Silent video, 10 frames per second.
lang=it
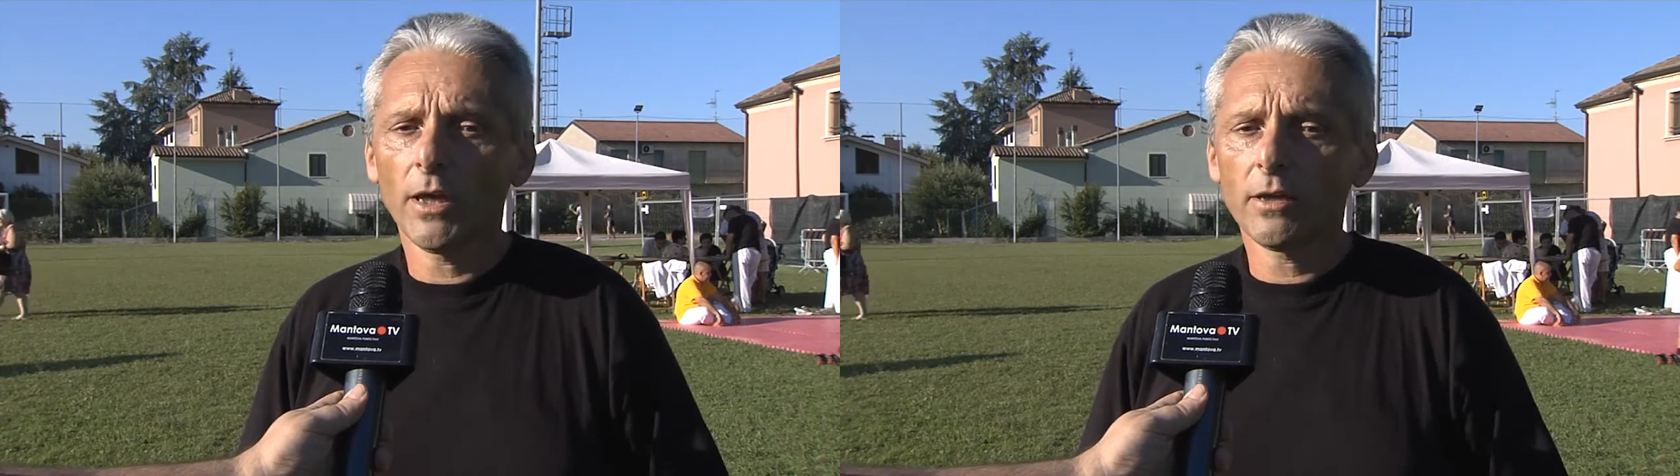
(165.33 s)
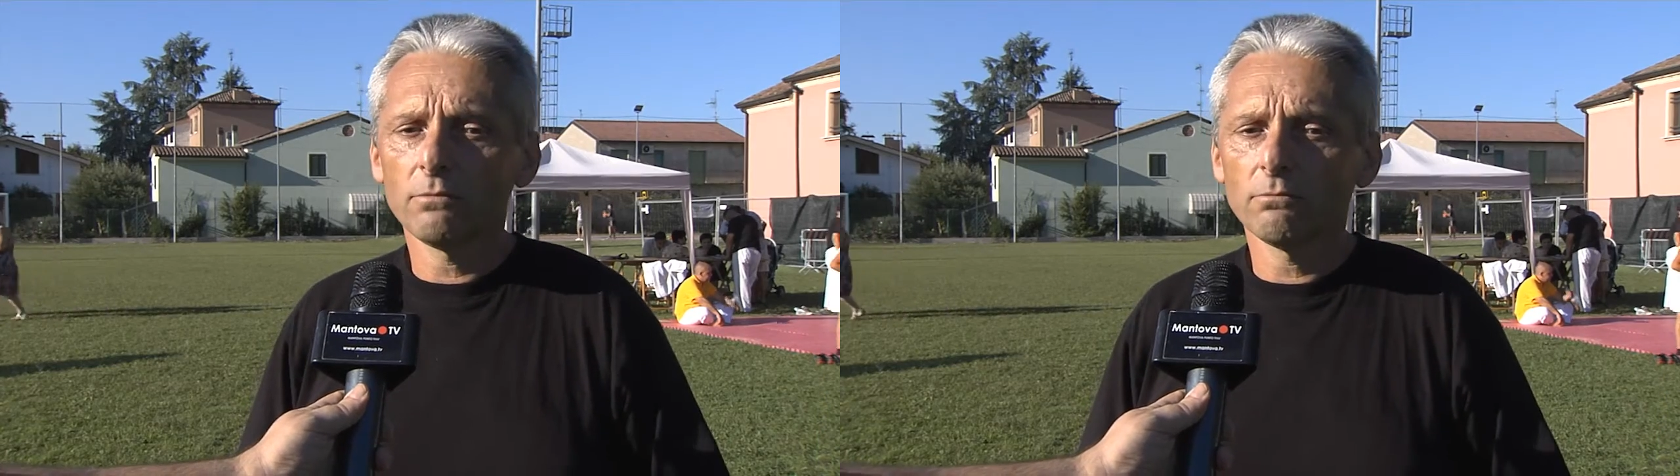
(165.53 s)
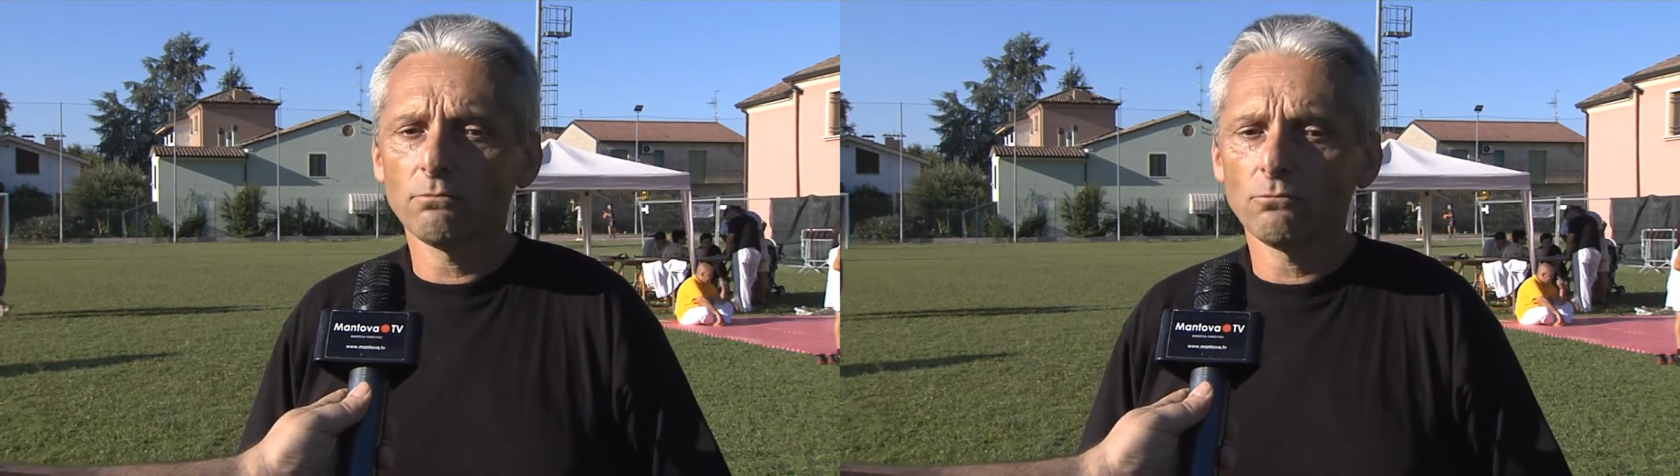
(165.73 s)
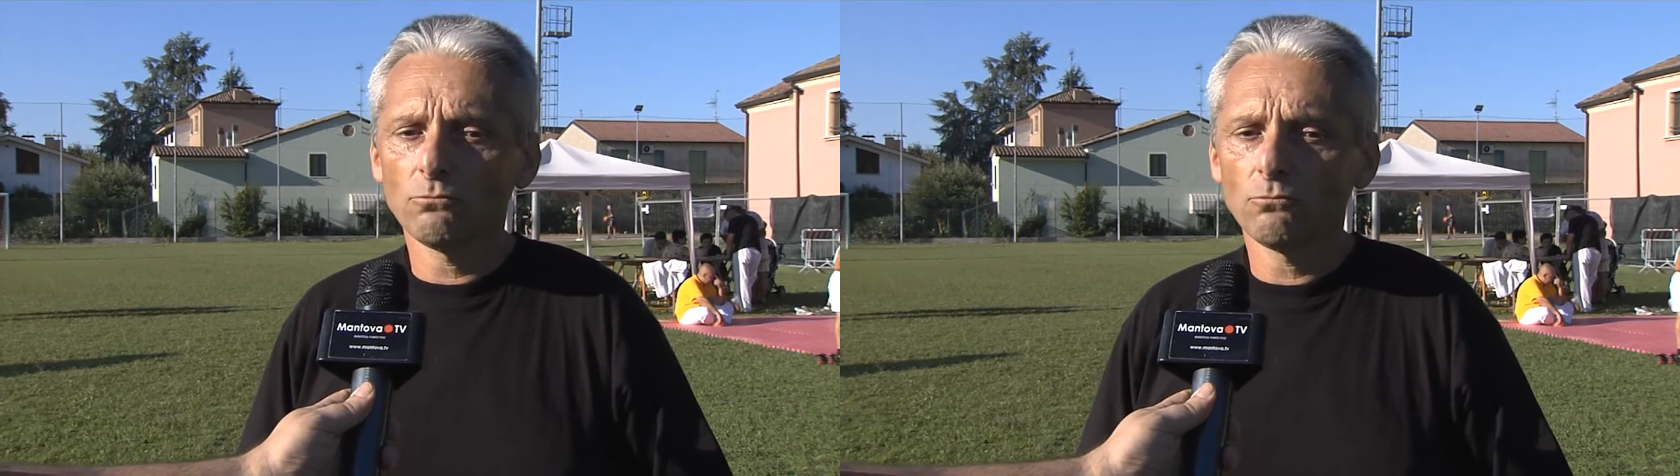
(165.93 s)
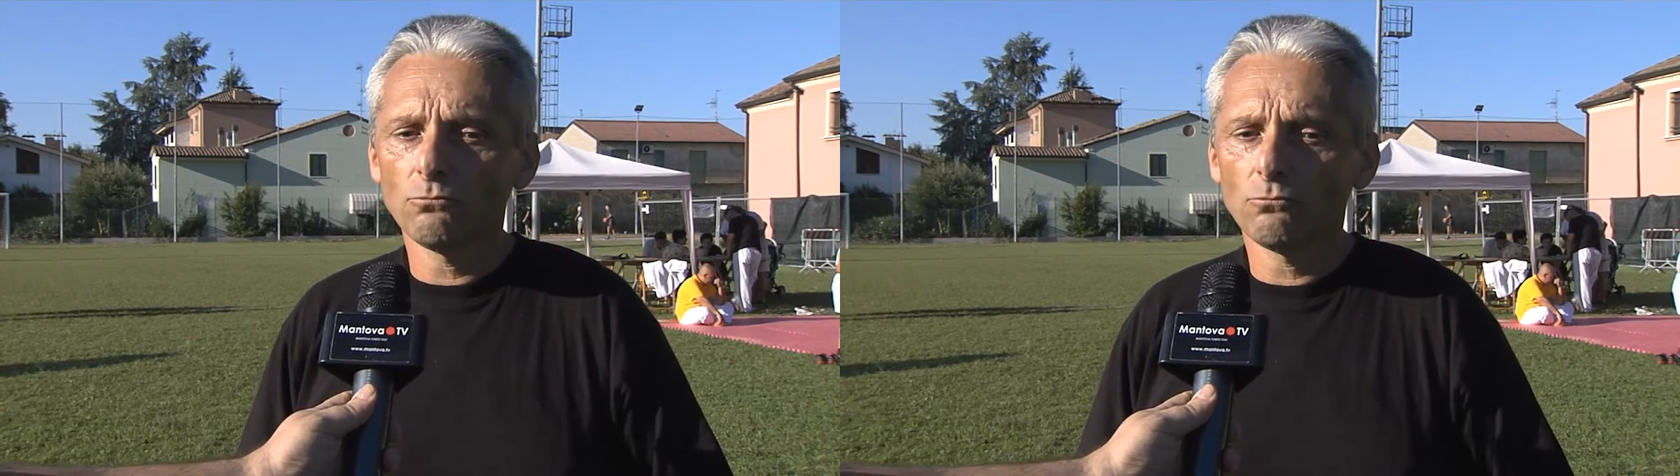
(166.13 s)
e mh,
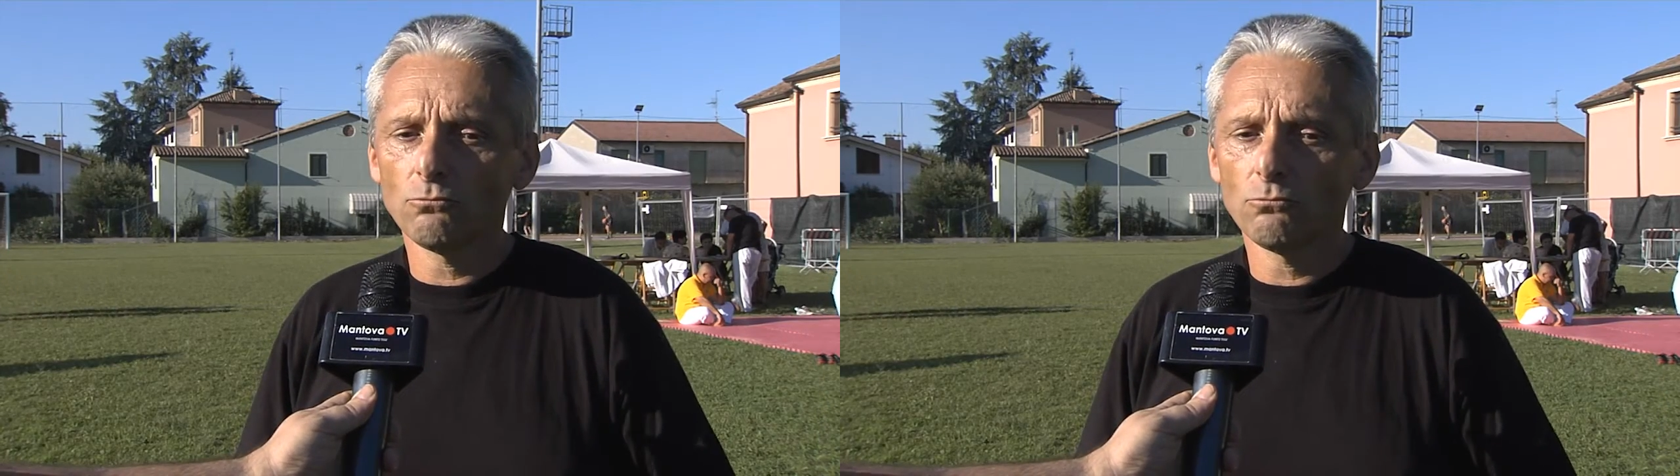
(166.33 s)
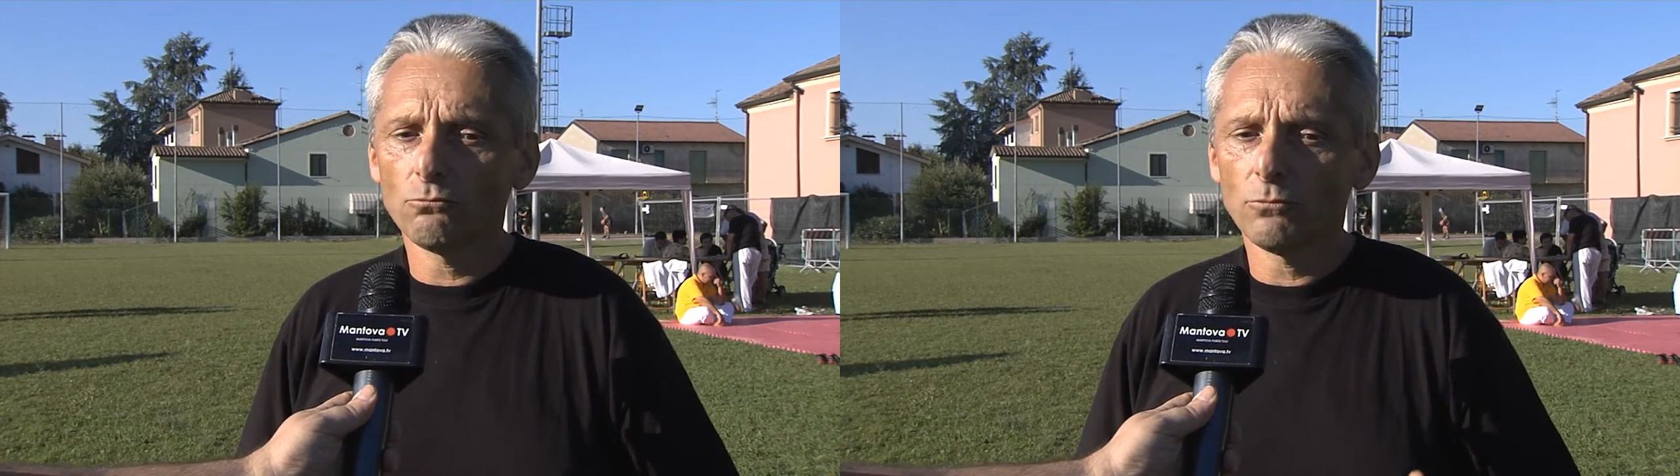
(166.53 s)
mm,